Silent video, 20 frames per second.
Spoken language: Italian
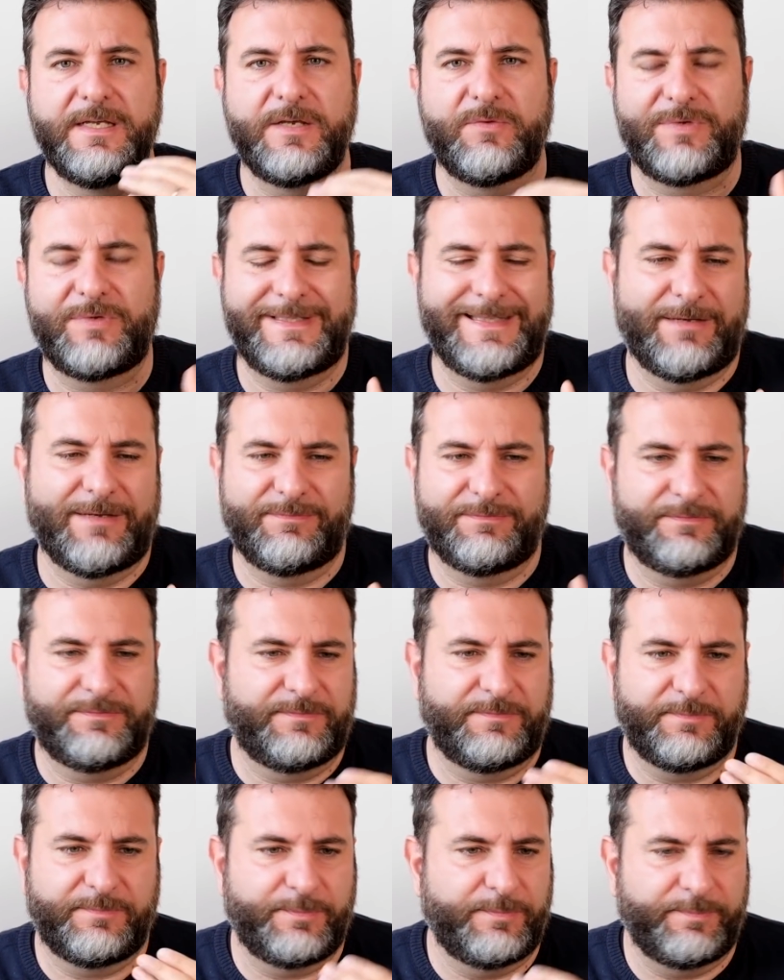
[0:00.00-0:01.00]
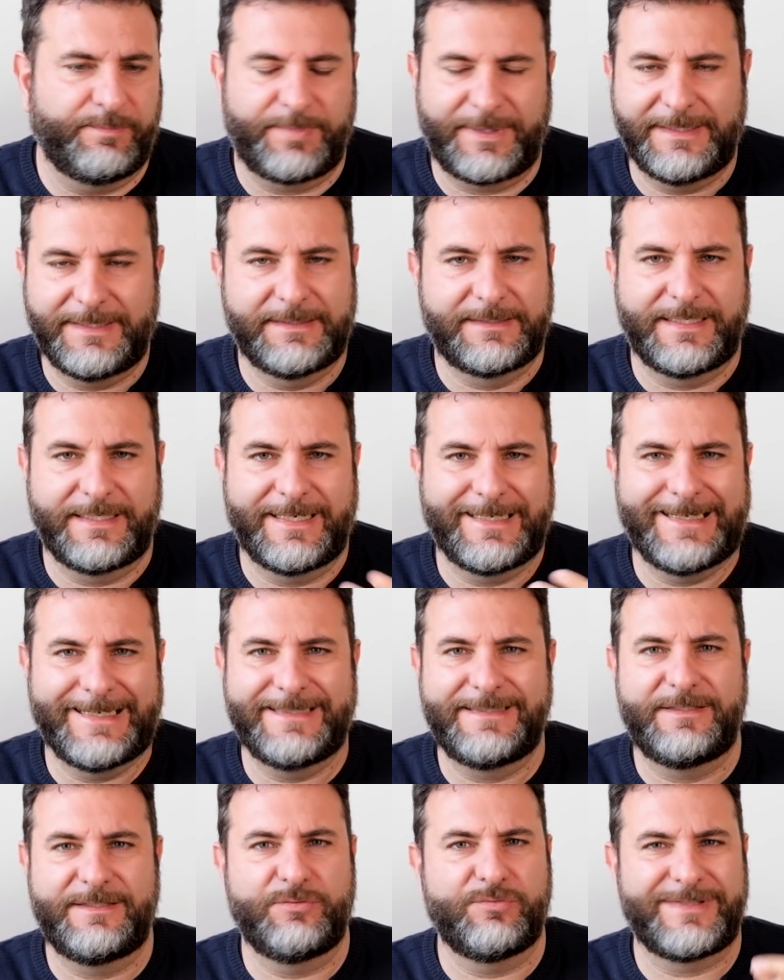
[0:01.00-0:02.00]
quindi è praticamente
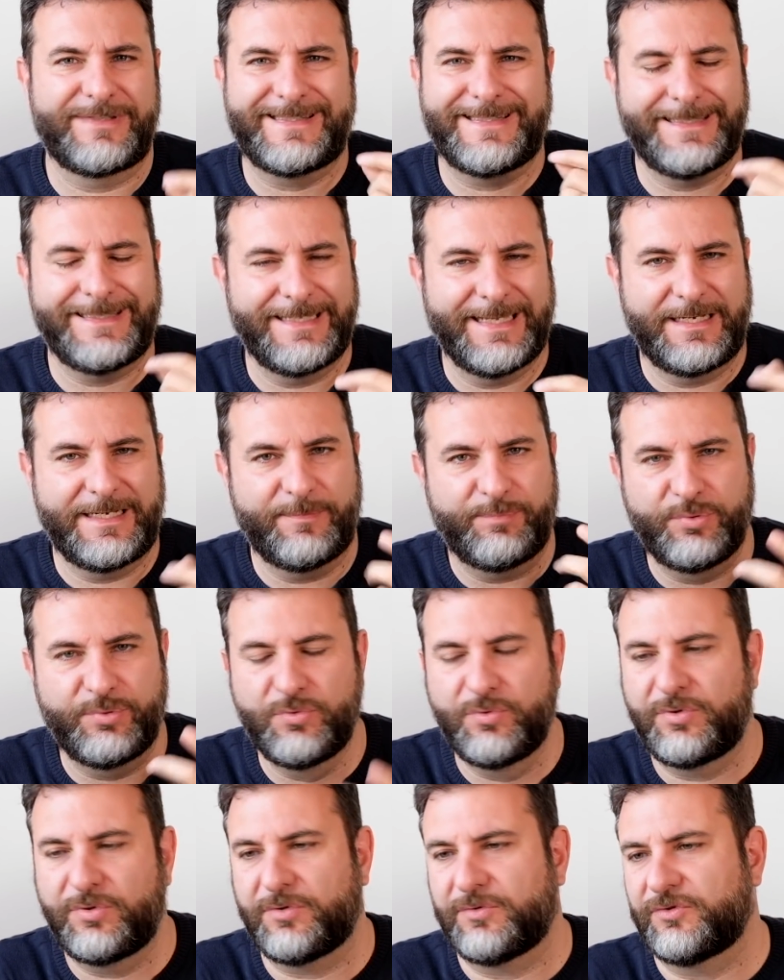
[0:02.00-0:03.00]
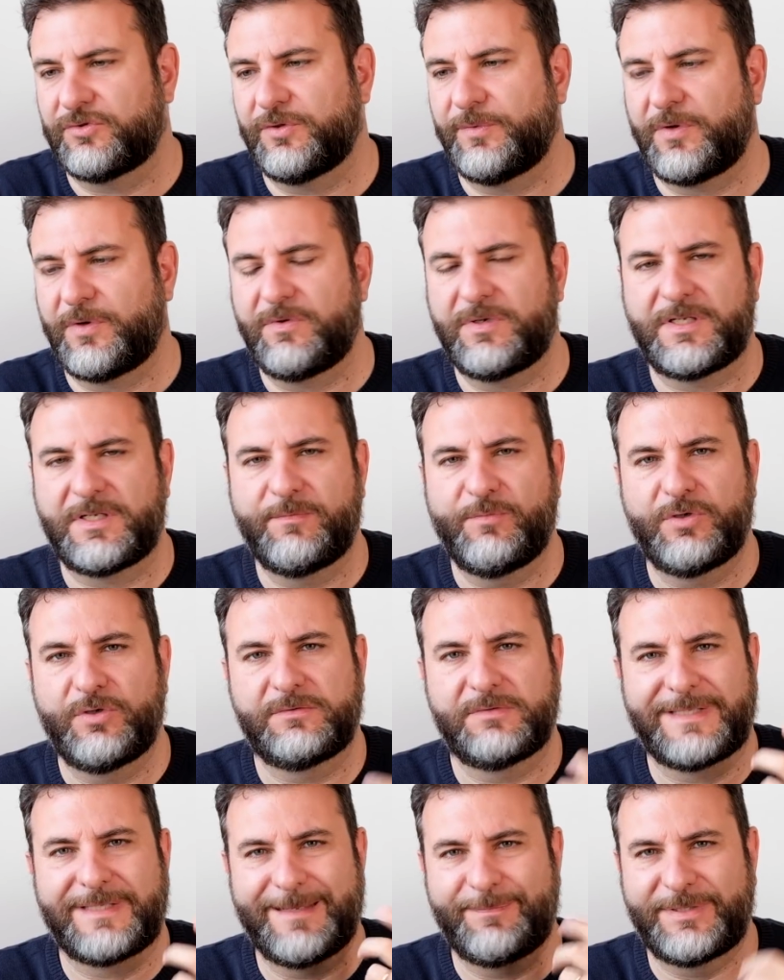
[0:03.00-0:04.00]
l'analisi di un segnale puro, insomma in qualche
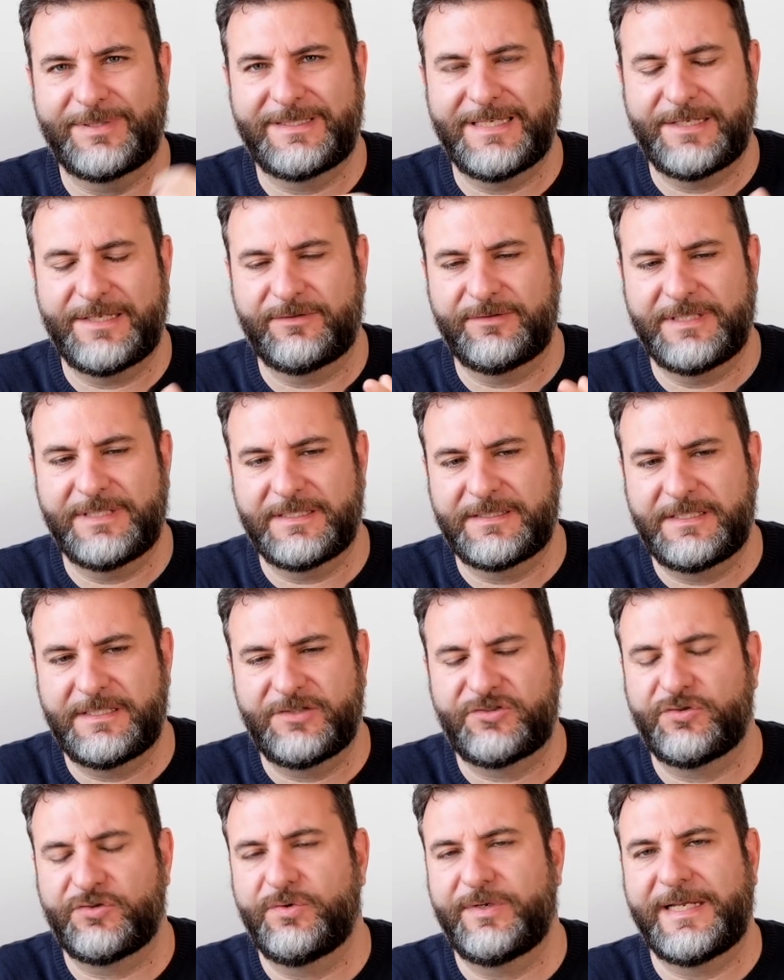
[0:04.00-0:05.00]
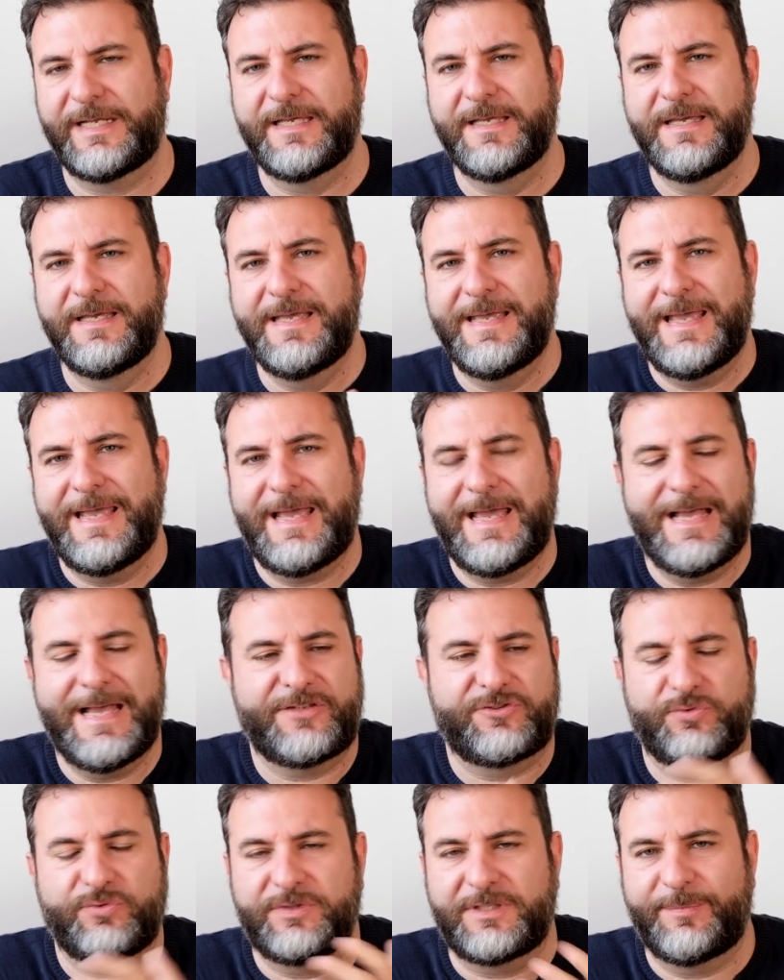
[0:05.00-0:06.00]
modo captato dal sensore, è
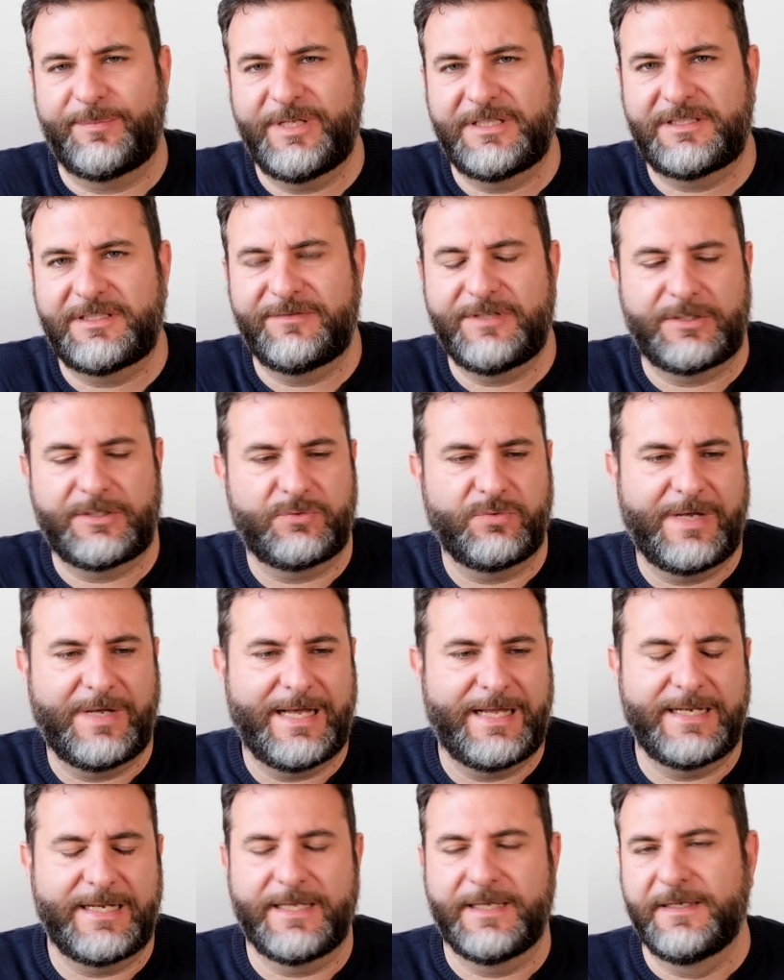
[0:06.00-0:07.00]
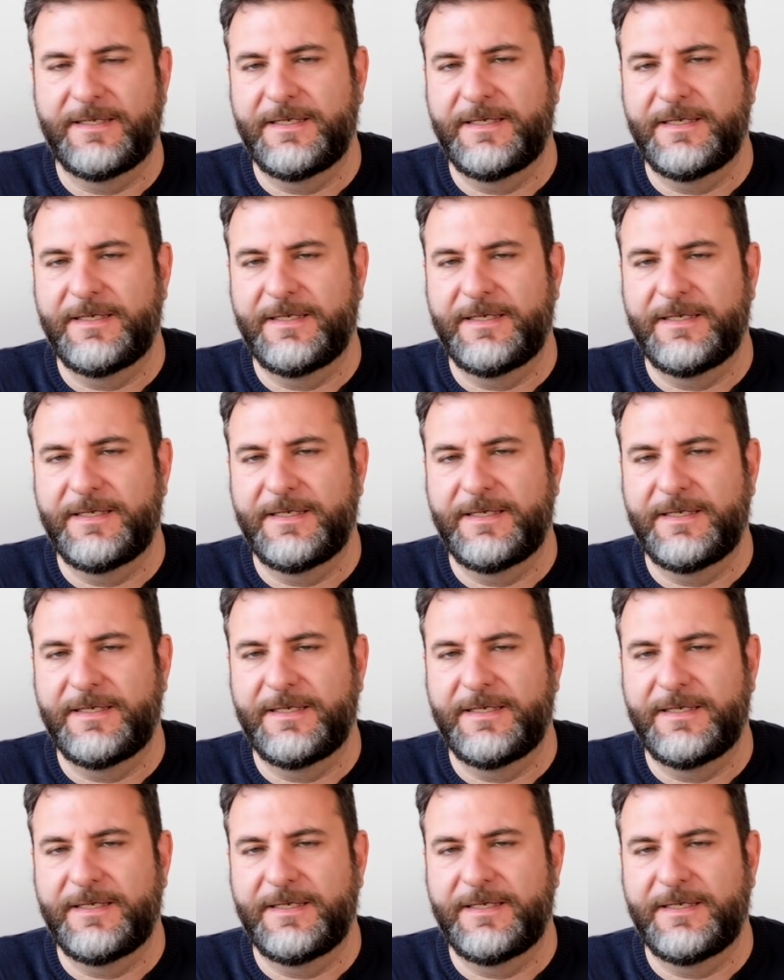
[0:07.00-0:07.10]
assolutamente virtuale,